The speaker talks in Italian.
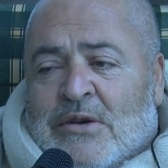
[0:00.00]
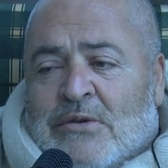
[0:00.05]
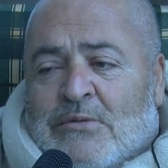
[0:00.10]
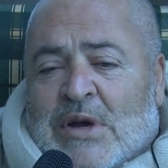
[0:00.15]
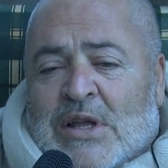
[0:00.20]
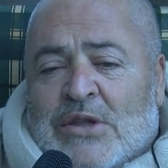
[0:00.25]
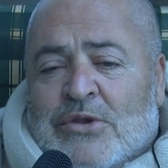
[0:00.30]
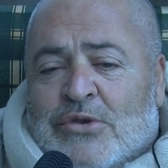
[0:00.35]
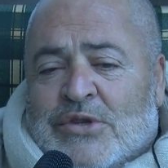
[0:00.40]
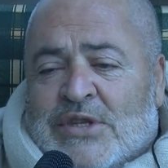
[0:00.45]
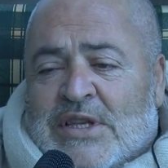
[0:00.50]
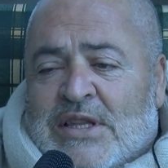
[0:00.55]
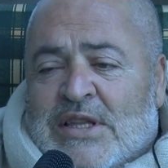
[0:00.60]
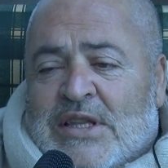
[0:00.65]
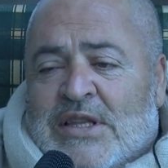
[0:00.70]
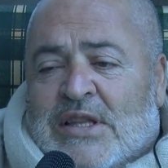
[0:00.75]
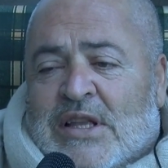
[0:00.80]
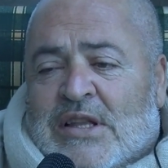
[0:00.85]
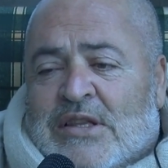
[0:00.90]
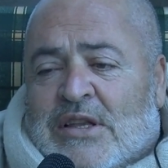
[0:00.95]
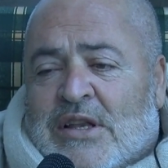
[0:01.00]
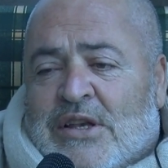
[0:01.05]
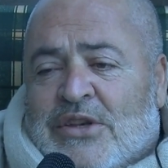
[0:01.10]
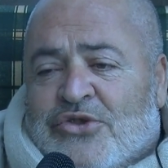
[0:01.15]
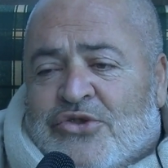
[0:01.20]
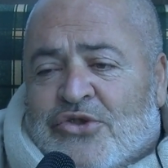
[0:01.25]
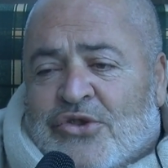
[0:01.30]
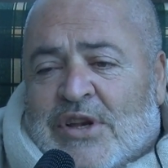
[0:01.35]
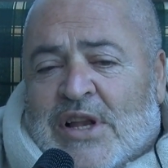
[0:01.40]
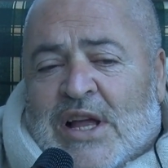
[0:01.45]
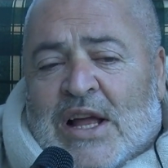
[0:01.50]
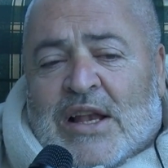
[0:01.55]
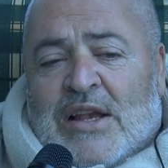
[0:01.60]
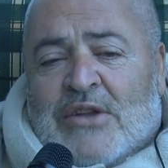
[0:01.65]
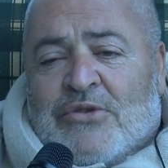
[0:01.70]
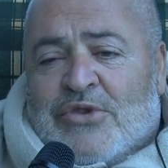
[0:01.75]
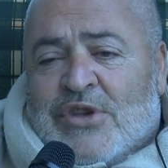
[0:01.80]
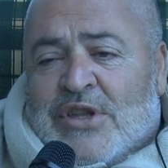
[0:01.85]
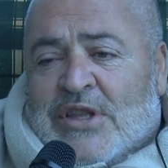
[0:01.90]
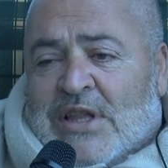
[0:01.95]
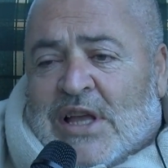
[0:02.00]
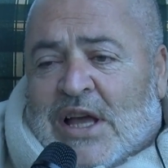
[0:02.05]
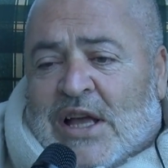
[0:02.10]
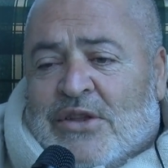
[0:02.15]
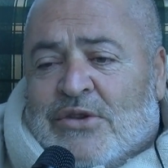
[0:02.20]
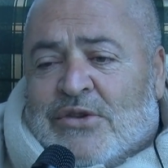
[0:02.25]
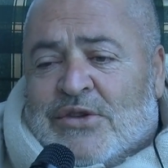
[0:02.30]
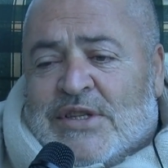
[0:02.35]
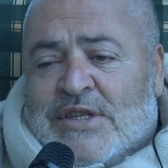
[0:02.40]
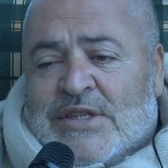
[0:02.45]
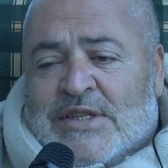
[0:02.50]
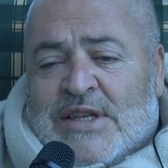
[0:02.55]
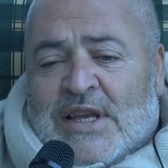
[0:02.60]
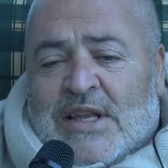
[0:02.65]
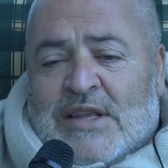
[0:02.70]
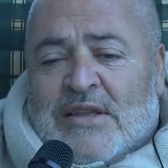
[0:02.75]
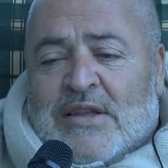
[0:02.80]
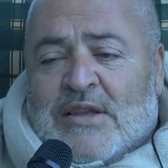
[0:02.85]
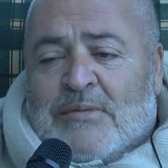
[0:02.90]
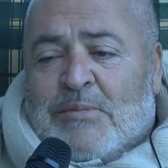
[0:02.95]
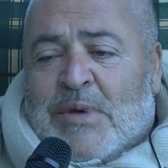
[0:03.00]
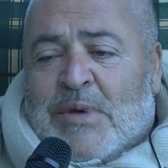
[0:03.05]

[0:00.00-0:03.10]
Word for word: quando sentite al telegiornale ogni tanto si sente